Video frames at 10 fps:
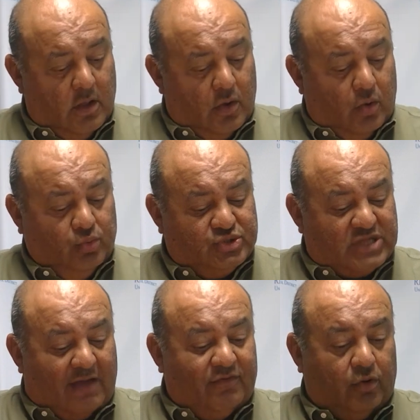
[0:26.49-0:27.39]
Un
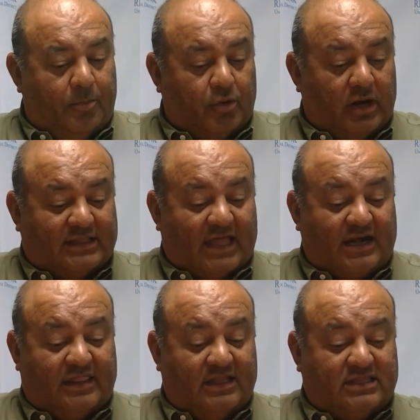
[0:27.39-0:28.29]
sábado por la
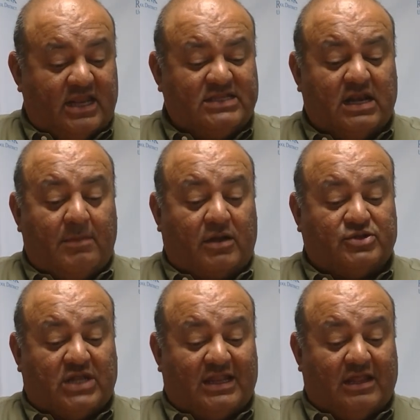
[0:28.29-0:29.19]
tarde, tres
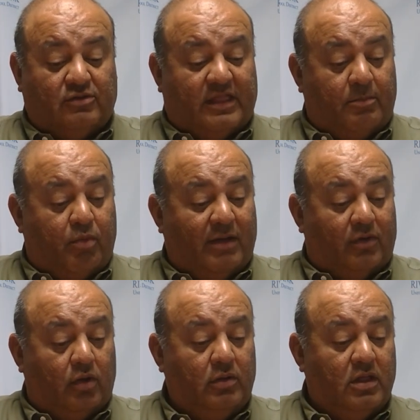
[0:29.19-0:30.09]
hermanos salieron del
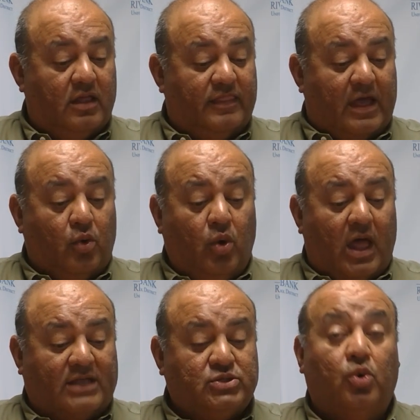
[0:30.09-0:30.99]
pueblo de
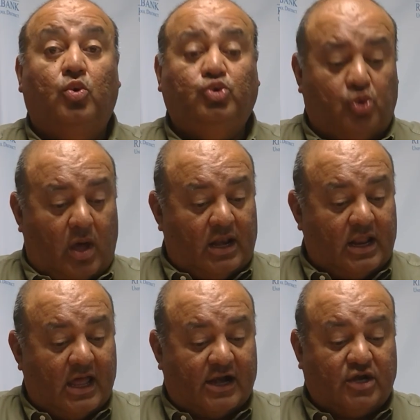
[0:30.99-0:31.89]
Ulas junto al
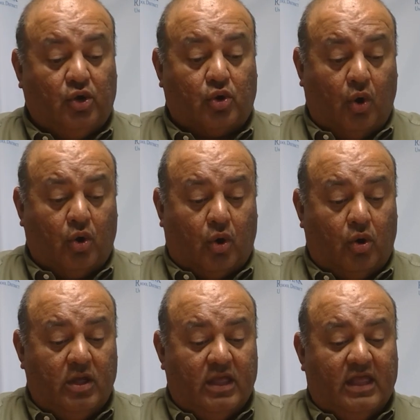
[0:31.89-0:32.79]
río Coco
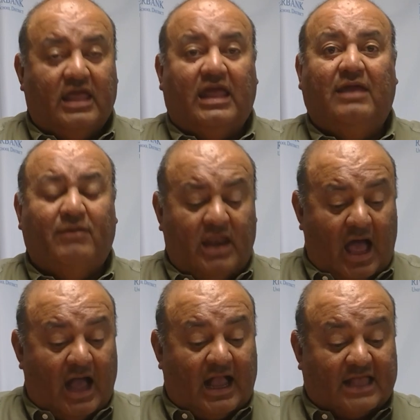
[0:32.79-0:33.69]
iban
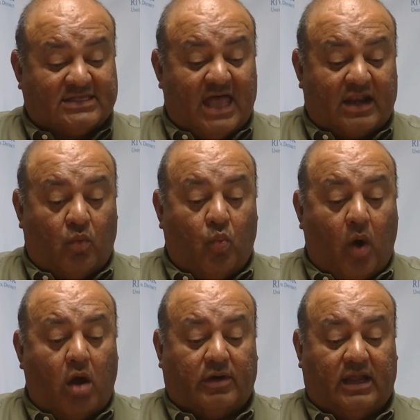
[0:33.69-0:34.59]
a cazar
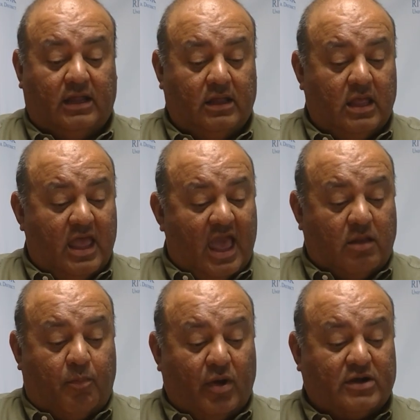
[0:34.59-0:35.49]
wari,
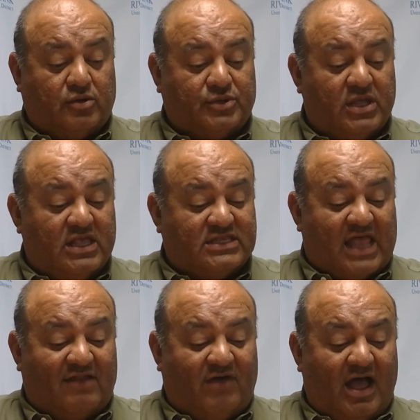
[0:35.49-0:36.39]
el puerco
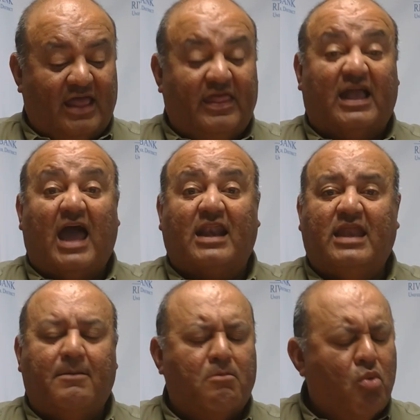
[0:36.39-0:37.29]
salvaje de
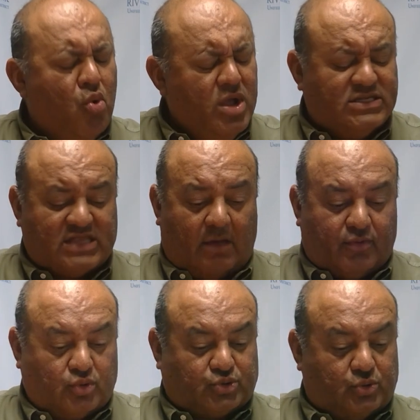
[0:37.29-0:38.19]
carne muy
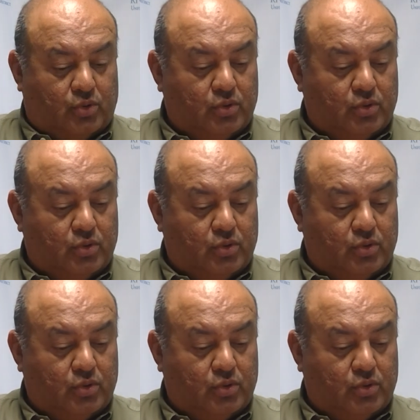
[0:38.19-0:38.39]
sabroso.